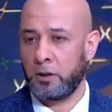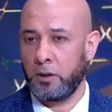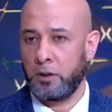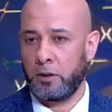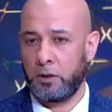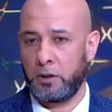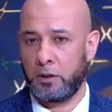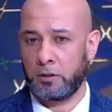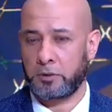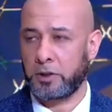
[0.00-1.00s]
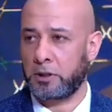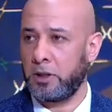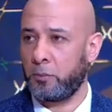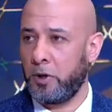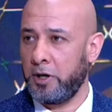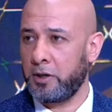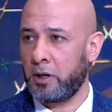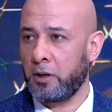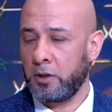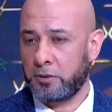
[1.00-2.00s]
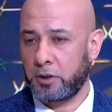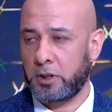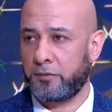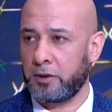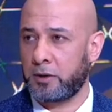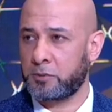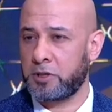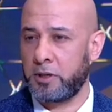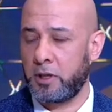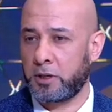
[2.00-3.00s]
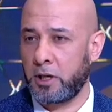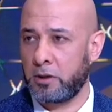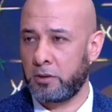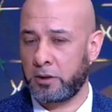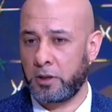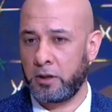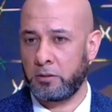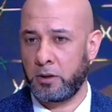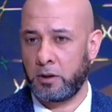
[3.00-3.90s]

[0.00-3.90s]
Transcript: آه، طريقه لعب معينه تختلف عن التلمساني اللي كاين كاين